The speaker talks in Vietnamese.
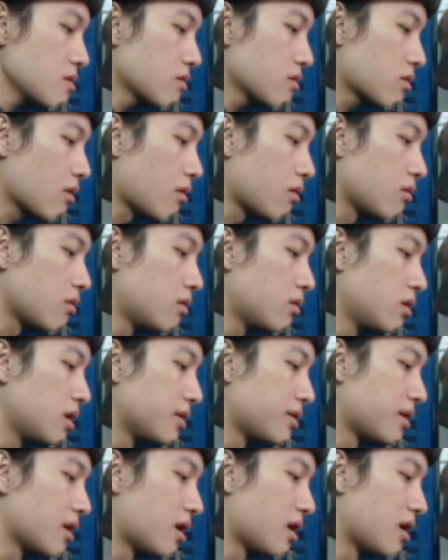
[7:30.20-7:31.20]
Trời ơi
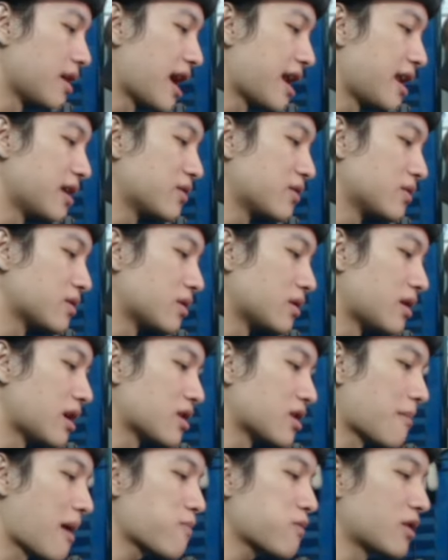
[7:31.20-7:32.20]
là trời, đây để tôi
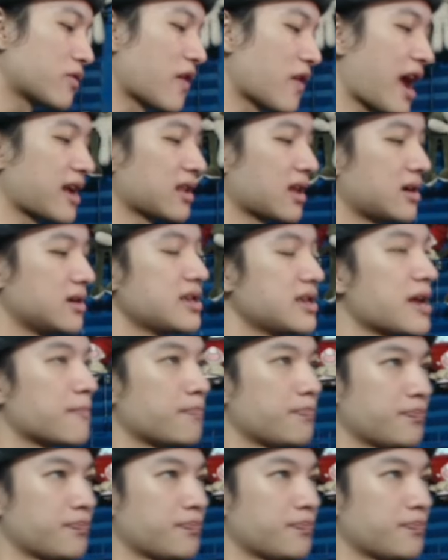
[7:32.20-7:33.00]
bóc ra tôi ăn thử nha.